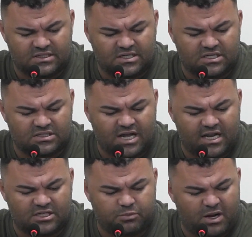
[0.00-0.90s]

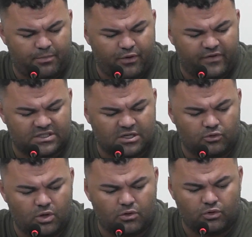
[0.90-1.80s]
necessárias para aprovação
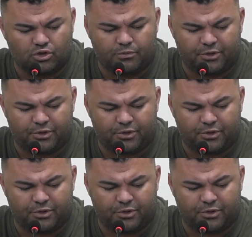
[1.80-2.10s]
do incluso